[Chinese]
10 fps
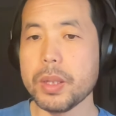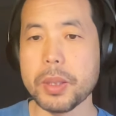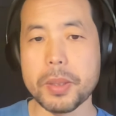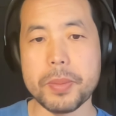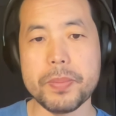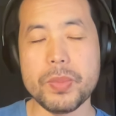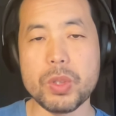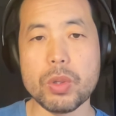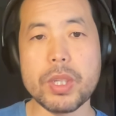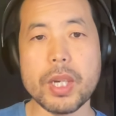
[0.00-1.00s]
嗯，
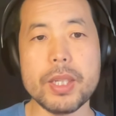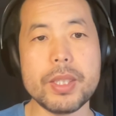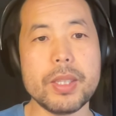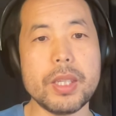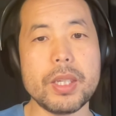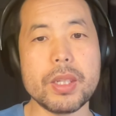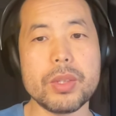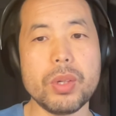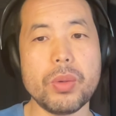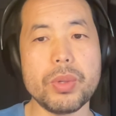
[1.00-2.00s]
你说你看现在的一
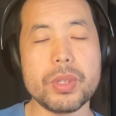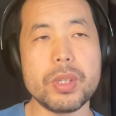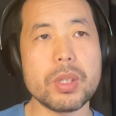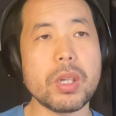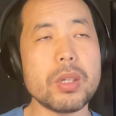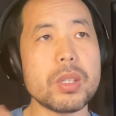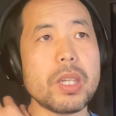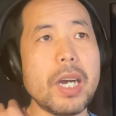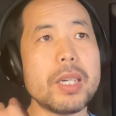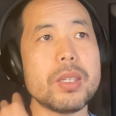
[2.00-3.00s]
个教育，其实当
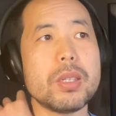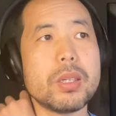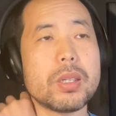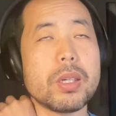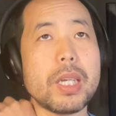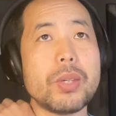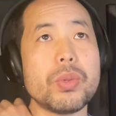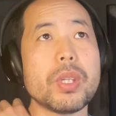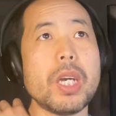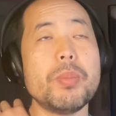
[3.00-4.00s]
时他是上大
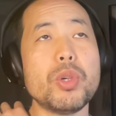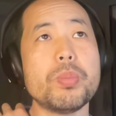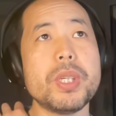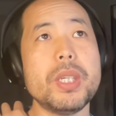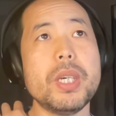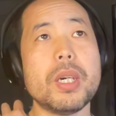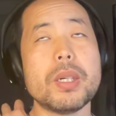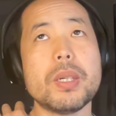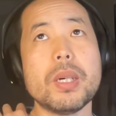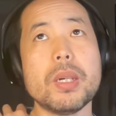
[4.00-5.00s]
学，他也没有毕业
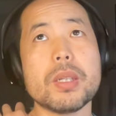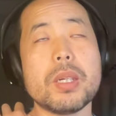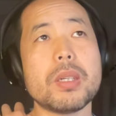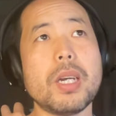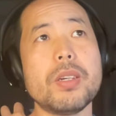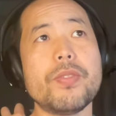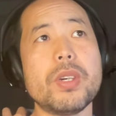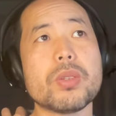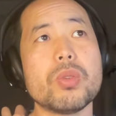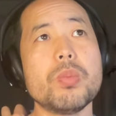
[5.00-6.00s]
啊，但是他是非
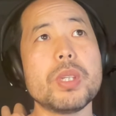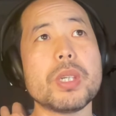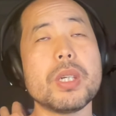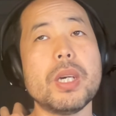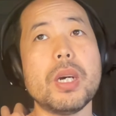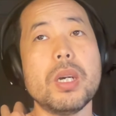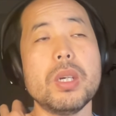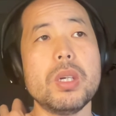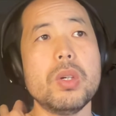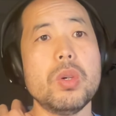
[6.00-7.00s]
常聪明的一个人啊。
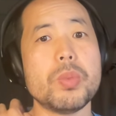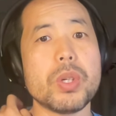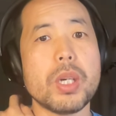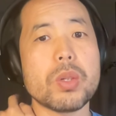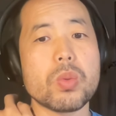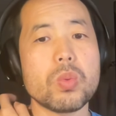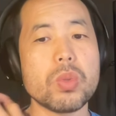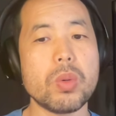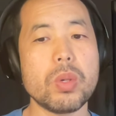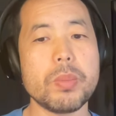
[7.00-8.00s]
我们就开始工
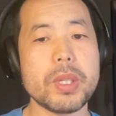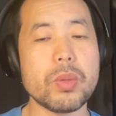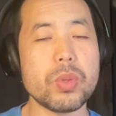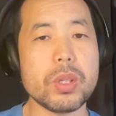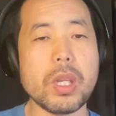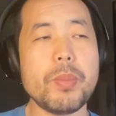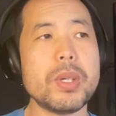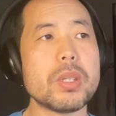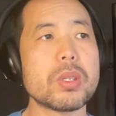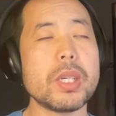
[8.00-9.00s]
作或者什么，所以他
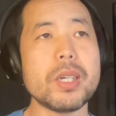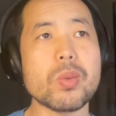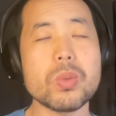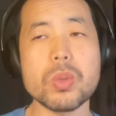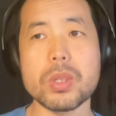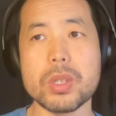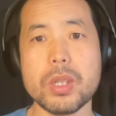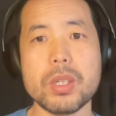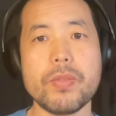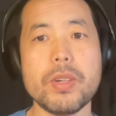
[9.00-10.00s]
们参加工作的
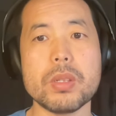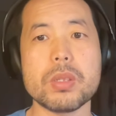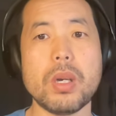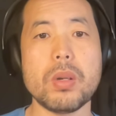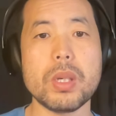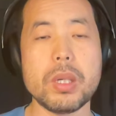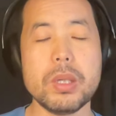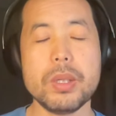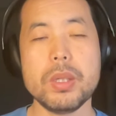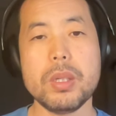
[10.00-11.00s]
时间是非常早的，
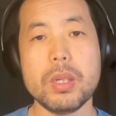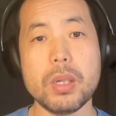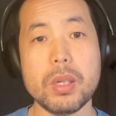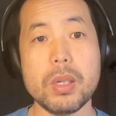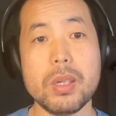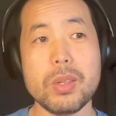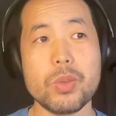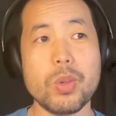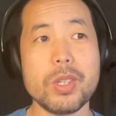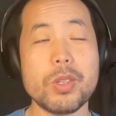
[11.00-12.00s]
嗯，
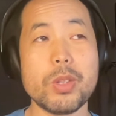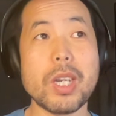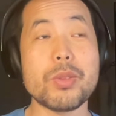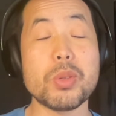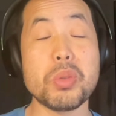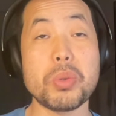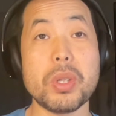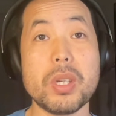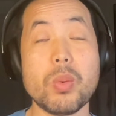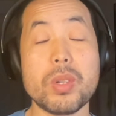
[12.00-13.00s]
就类似于大学辍
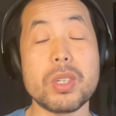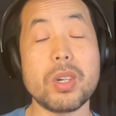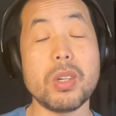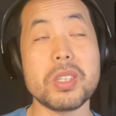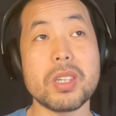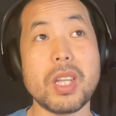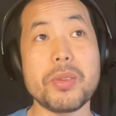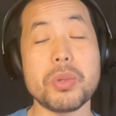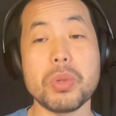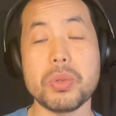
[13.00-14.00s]
学的人，我认识好几个
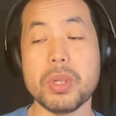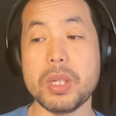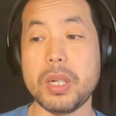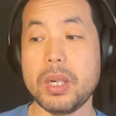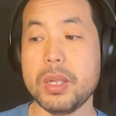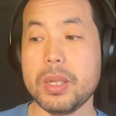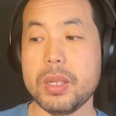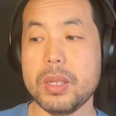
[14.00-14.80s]
大学辍学的人啊。